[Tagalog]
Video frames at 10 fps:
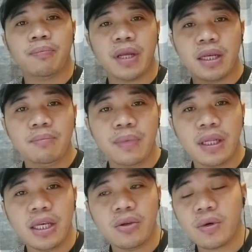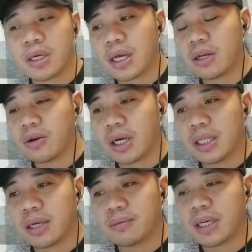piling-pili yung ano,
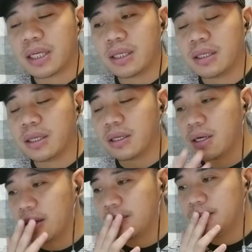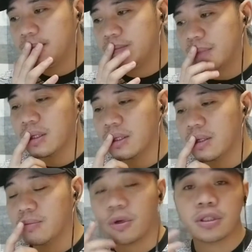kanyang nagiging um,
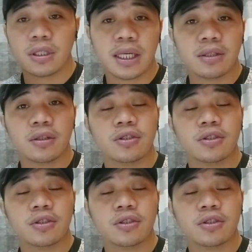moderator.